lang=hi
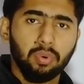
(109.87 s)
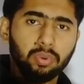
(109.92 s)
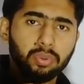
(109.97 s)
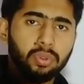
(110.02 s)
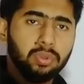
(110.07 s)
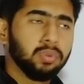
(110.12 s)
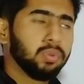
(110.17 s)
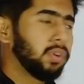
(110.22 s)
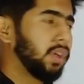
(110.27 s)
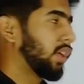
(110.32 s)
उस
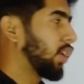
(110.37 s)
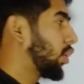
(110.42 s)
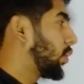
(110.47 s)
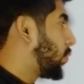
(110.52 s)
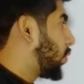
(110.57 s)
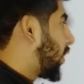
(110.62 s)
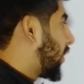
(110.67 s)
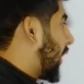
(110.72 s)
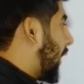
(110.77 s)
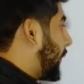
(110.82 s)
स्टूडेंट का तो
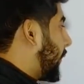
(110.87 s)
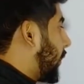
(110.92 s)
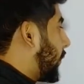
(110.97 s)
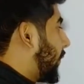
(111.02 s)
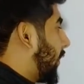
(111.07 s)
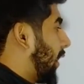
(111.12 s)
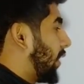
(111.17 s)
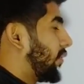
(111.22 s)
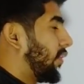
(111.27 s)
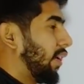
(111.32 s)
पूरा टाइम टेबल
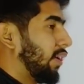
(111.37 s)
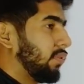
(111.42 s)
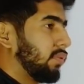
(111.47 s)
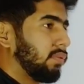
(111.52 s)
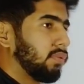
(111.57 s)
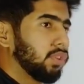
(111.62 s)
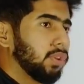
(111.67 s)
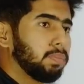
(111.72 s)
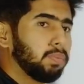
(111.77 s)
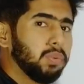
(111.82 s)
बना हुआ है
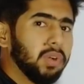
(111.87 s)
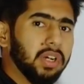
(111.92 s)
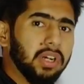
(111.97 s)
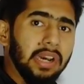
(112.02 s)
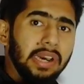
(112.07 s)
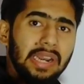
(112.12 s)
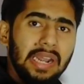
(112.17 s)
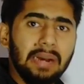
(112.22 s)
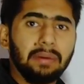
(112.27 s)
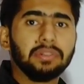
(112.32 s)
वो तो पूरा
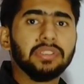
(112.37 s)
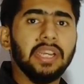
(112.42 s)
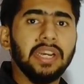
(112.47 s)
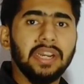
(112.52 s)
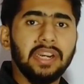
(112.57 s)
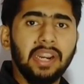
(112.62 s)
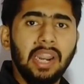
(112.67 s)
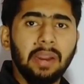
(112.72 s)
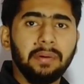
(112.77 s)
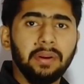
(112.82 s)
खराब हो
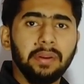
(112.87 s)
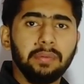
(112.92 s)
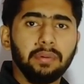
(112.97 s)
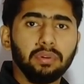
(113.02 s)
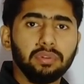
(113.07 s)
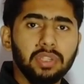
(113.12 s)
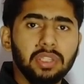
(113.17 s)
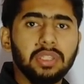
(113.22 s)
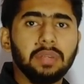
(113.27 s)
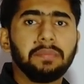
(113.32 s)
जाएगा ना टाइम टेबल
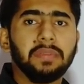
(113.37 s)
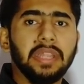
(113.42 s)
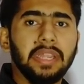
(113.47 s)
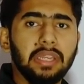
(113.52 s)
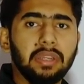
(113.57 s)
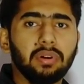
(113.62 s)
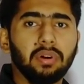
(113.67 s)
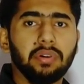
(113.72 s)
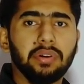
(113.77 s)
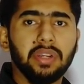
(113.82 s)
उसकी
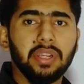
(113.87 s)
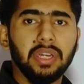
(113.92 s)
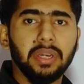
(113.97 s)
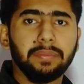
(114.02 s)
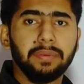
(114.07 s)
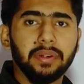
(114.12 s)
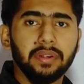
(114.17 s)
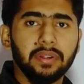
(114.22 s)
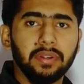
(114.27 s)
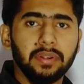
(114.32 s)
जिम्मेदारी कौन लेगा
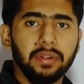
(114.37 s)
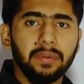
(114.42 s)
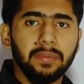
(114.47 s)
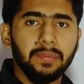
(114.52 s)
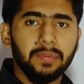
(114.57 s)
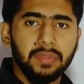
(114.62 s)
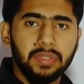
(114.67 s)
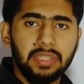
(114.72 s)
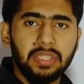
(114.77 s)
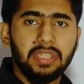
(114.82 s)
फिर
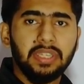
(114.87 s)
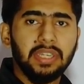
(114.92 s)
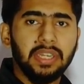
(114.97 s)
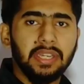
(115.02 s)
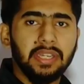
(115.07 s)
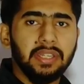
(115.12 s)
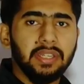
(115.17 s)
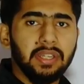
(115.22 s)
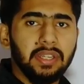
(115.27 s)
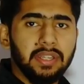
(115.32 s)
ठीक
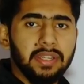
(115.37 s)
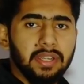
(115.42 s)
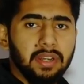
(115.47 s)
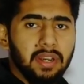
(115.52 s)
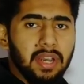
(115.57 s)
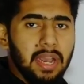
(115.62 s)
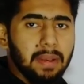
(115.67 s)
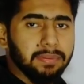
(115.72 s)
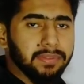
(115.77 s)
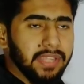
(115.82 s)
है
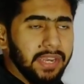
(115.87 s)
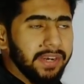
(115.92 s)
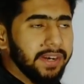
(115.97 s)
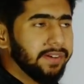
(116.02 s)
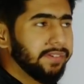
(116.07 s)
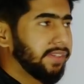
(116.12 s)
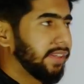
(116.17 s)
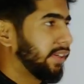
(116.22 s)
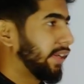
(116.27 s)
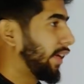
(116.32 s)
अब
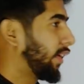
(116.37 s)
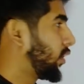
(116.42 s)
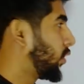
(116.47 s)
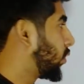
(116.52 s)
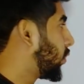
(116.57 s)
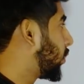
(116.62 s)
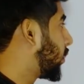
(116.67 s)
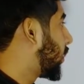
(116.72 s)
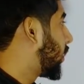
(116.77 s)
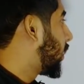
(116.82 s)
सेकेंड
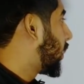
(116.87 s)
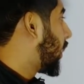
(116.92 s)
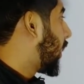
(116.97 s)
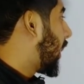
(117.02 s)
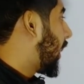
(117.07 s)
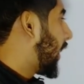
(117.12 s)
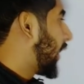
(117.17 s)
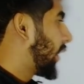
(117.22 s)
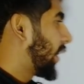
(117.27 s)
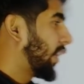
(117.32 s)
सिनेरियो
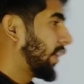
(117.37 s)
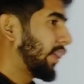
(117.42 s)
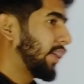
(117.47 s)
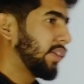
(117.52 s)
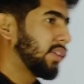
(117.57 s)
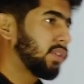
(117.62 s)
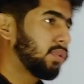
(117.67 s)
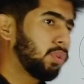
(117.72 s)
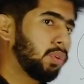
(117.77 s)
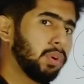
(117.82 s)
अगर
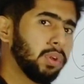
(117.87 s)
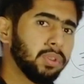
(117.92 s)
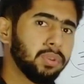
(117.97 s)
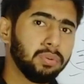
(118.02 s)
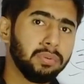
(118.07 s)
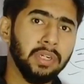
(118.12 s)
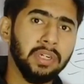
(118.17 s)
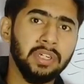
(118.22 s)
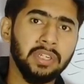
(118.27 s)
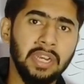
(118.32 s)
किस कोई
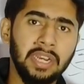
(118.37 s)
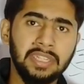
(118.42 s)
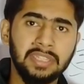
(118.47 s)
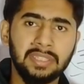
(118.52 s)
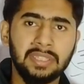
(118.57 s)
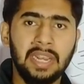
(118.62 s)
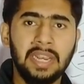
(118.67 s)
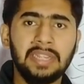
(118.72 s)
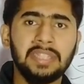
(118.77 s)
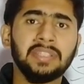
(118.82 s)
स्टूडेंट
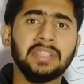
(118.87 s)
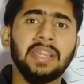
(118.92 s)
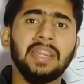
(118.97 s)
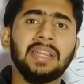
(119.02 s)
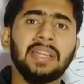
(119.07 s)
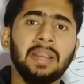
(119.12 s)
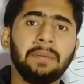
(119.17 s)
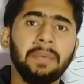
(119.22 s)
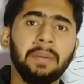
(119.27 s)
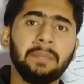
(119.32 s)
अट्ठाईस
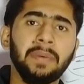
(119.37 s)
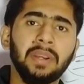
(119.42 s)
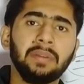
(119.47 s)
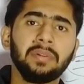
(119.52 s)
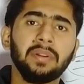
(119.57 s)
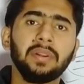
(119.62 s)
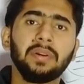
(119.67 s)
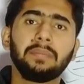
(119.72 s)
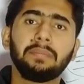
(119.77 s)
तारीख का पेपर